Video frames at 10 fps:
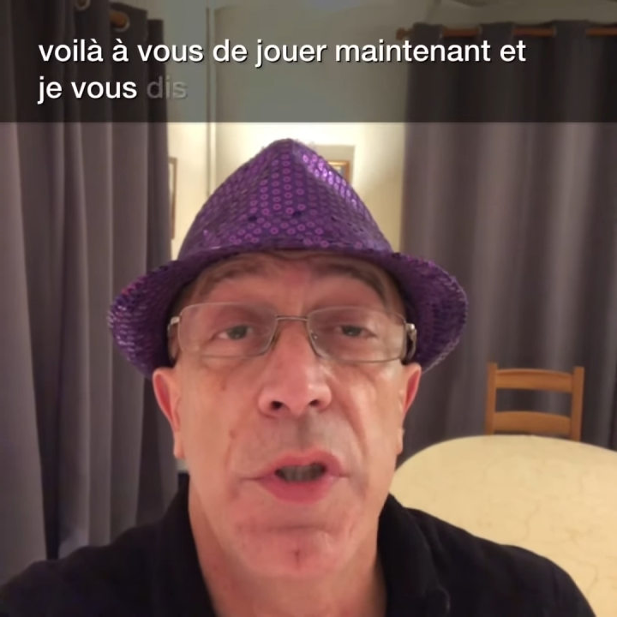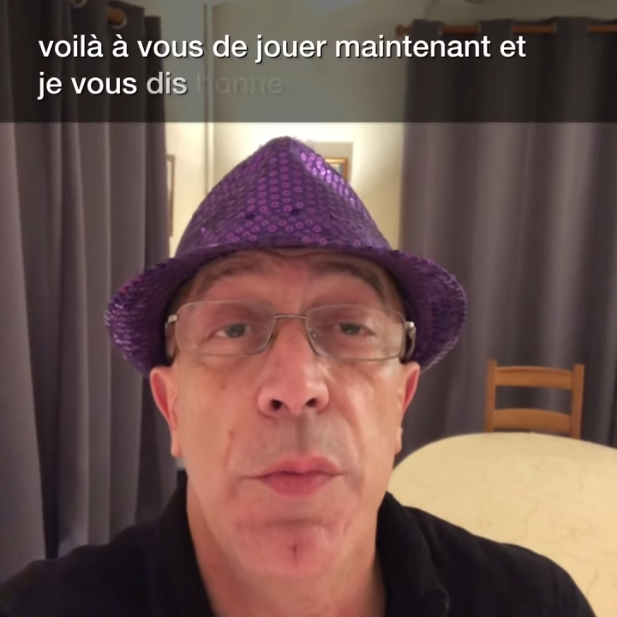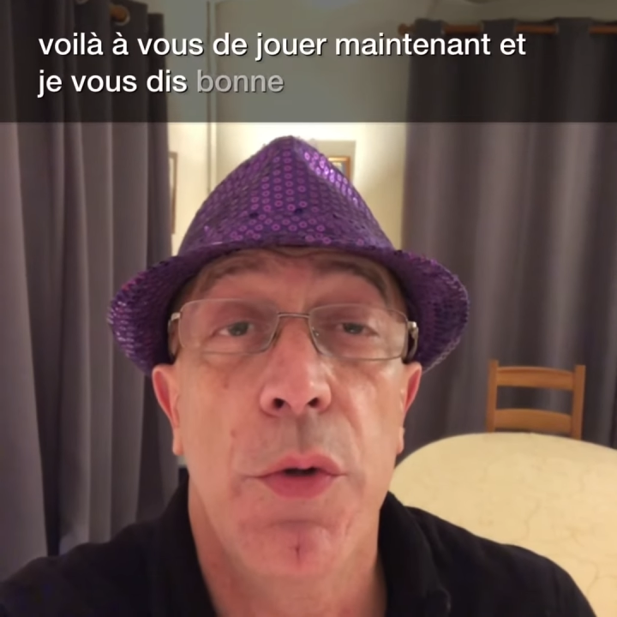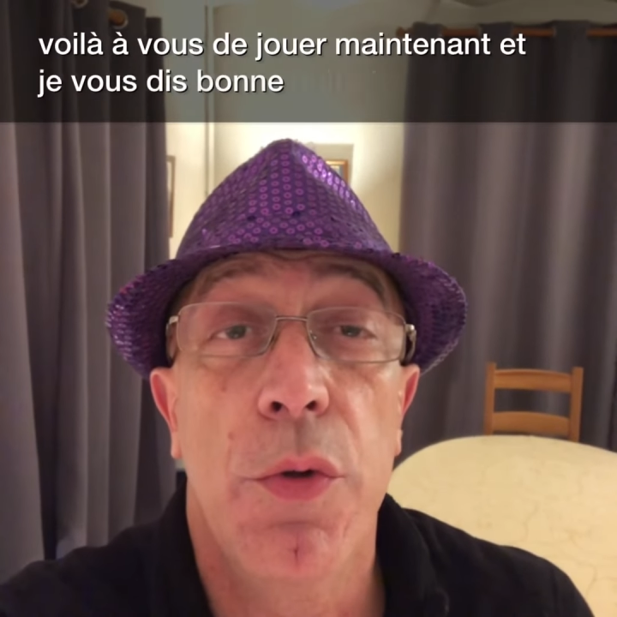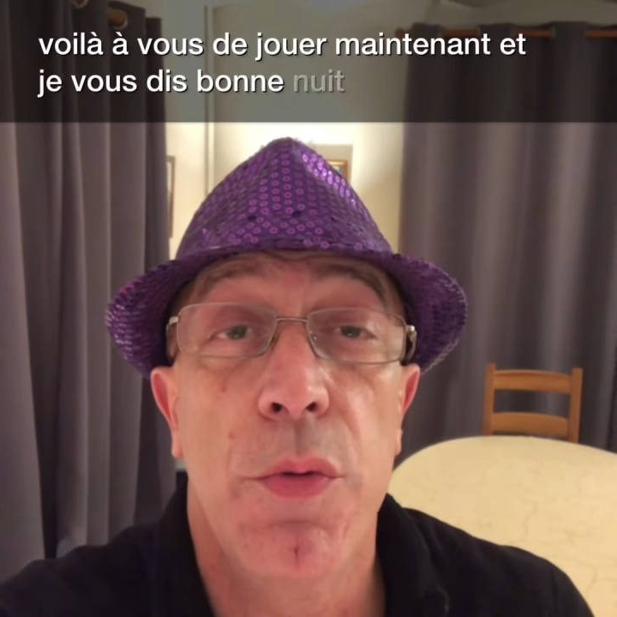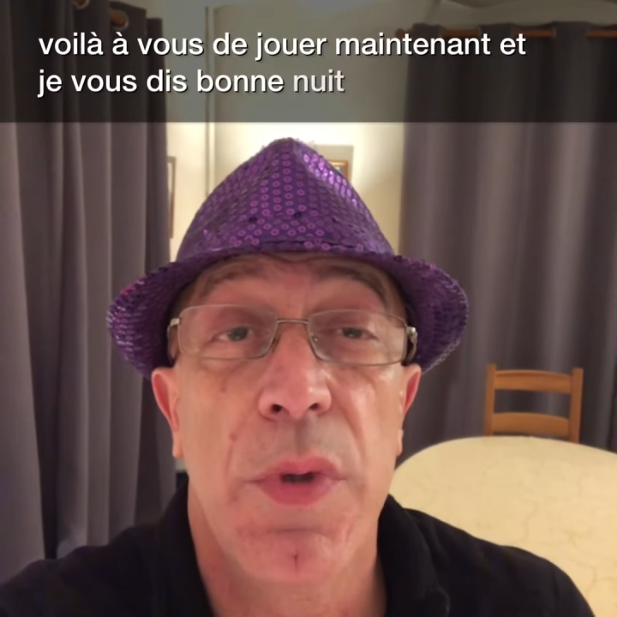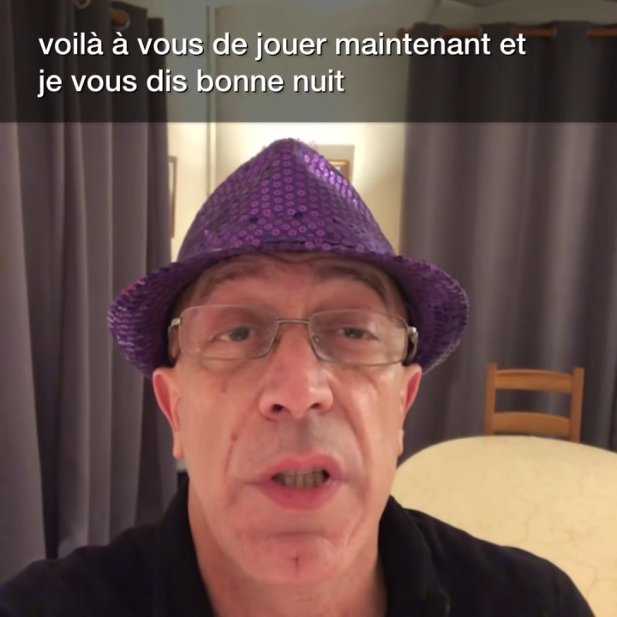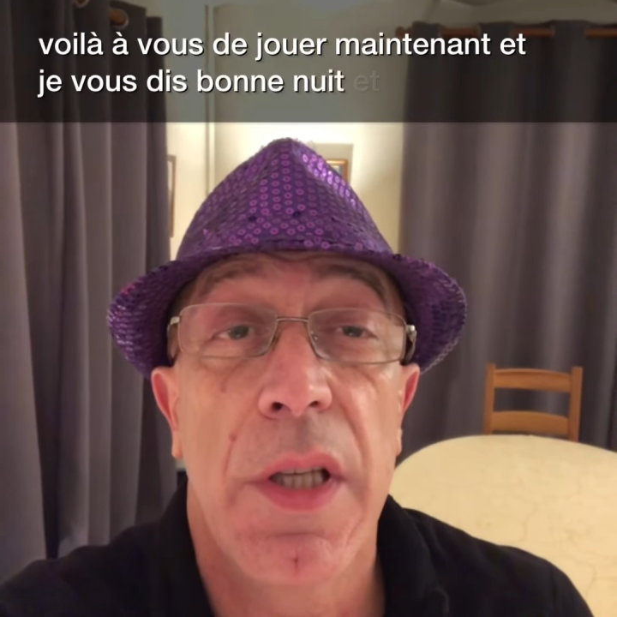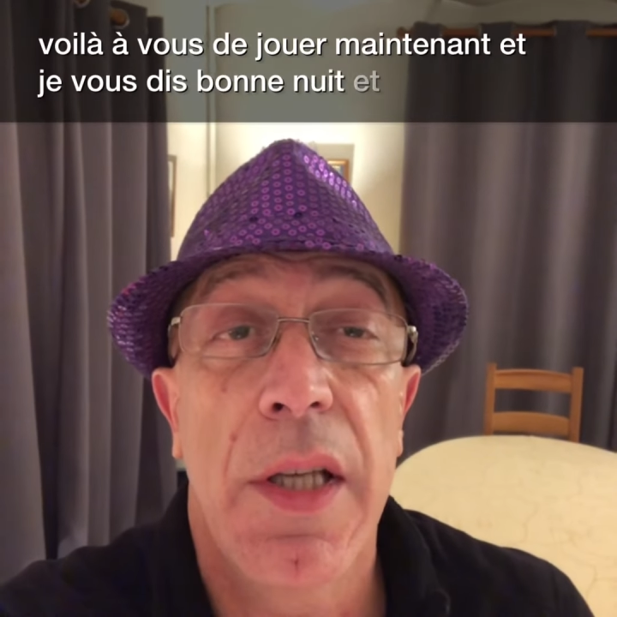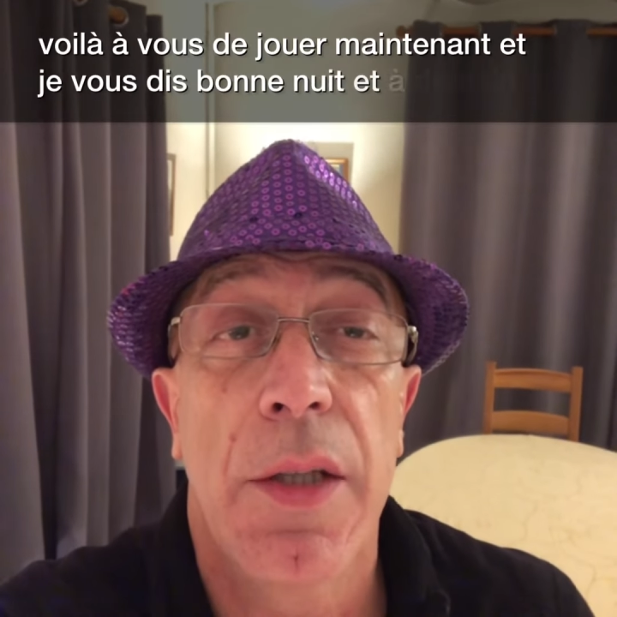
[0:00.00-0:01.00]
bonne nuit
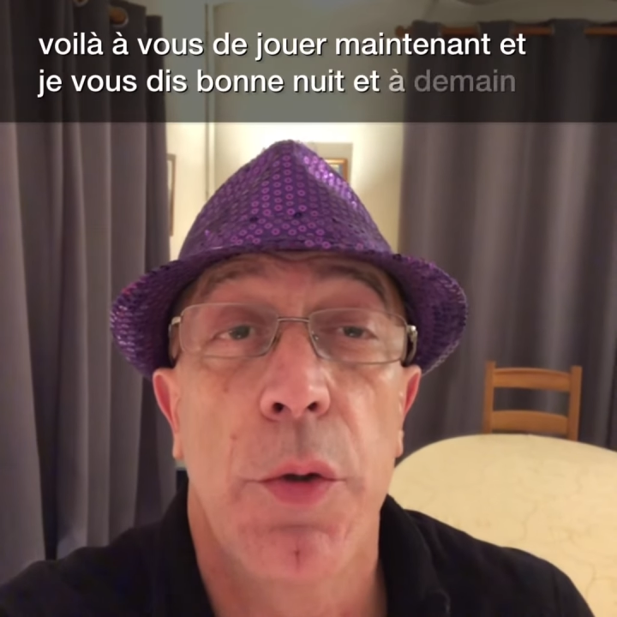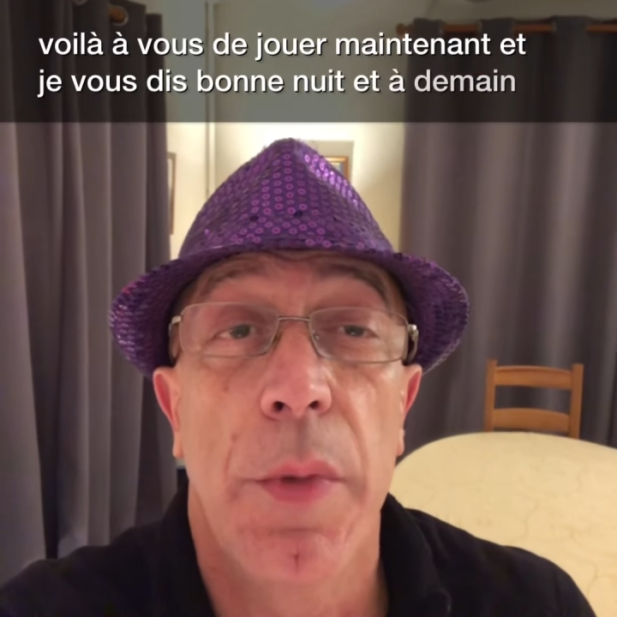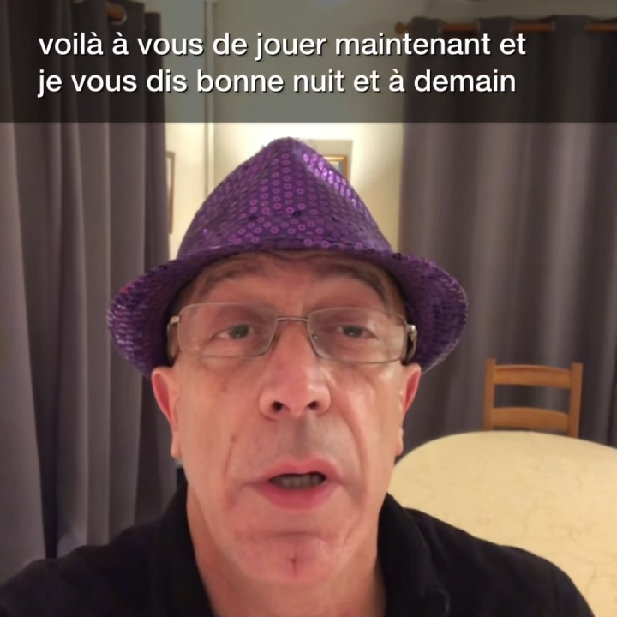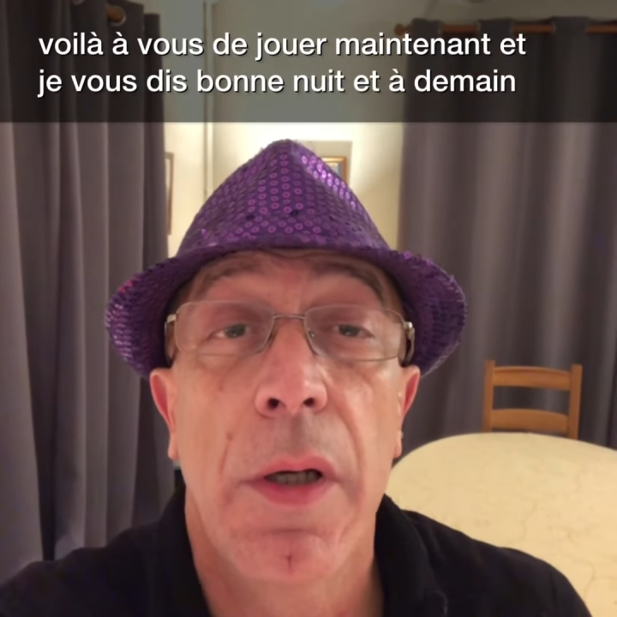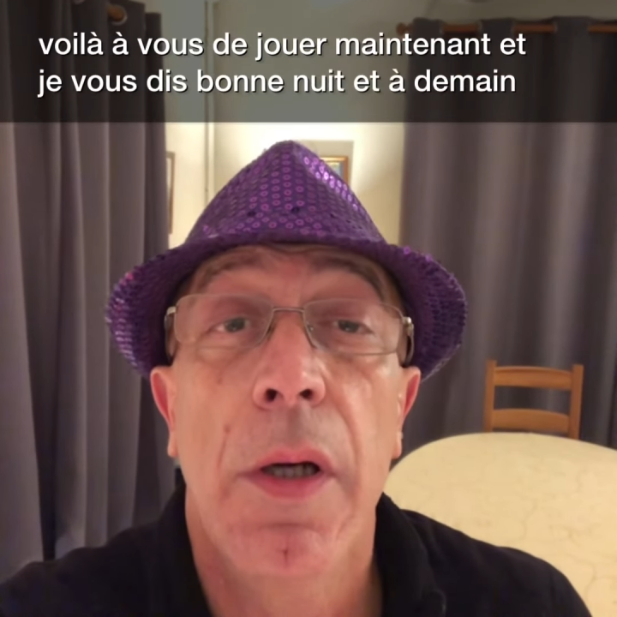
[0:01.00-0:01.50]
et à demain